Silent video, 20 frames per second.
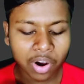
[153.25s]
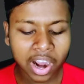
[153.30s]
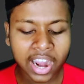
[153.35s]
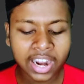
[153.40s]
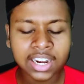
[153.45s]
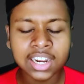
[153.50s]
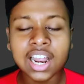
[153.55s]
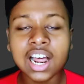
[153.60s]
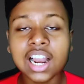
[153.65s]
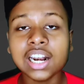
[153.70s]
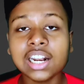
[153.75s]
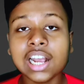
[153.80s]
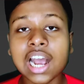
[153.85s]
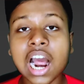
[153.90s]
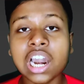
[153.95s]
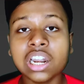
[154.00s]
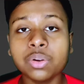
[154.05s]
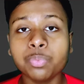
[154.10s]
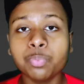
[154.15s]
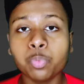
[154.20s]
ফাইনাল
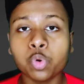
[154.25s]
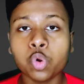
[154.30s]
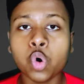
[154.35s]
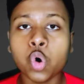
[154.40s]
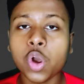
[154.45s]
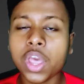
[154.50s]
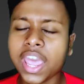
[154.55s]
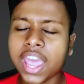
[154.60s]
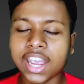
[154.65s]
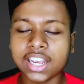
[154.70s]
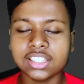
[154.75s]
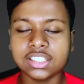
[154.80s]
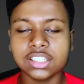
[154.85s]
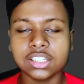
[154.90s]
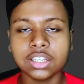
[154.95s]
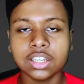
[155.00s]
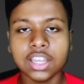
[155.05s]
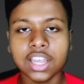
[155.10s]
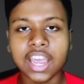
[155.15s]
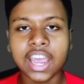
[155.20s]
কাট প্রো এক্স
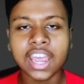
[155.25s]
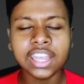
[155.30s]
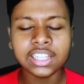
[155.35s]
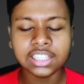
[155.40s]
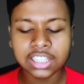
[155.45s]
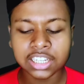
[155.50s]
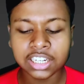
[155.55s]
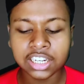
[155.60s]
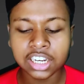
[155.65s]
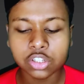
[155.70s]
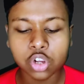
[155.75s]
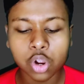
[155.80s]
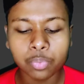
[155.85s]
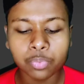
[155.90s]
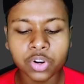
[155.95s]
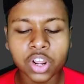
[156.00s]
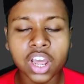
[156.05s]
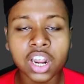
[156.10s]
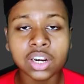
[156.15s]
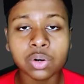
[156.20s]
এই তিনটে
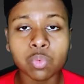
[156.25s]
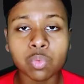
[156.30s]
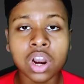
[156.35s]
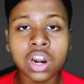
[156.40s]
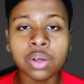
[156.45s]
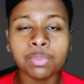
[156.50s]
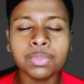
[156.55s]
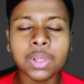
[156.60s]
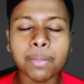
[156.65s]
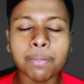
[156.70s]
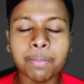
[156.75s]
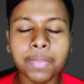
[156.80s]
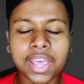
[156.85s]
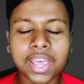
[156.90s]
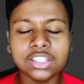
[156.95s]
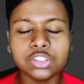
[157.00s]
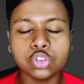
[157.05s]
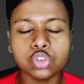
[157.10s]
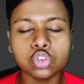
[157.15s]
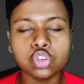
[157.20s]
সফটওয়্যার ওয়ান অফ দ্য
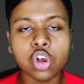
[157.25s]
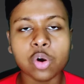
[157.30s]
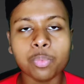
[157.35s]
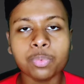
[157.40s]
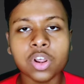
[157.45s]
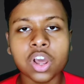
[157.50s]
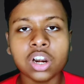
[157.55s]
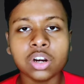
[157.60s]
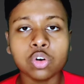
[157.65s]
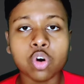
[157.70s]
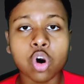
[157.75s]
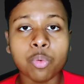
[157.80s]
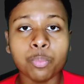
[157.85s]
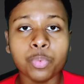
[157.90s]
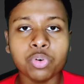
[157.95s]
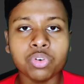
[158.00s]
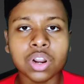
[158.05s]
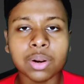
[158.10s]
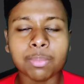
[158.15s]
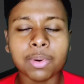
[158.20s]
বেস্ট সফটওয়্যার
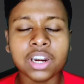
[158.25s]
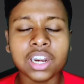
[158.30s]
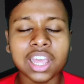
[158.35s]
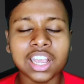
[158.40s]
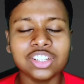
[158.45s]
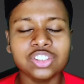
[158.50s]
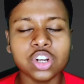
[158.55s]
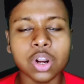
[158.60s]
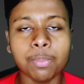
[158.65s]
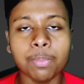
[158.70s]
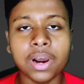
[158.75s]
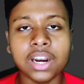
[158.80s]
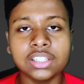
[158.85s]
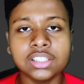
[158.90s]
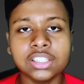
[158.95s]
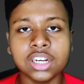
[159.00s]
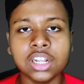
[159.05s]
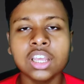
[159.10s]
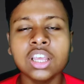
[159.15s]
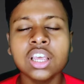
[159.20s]
কম্পিউটার বা ডেস্কটপ
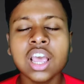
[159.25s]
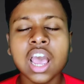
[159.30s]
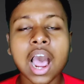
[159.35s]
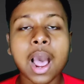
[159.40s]
ভার্সেনে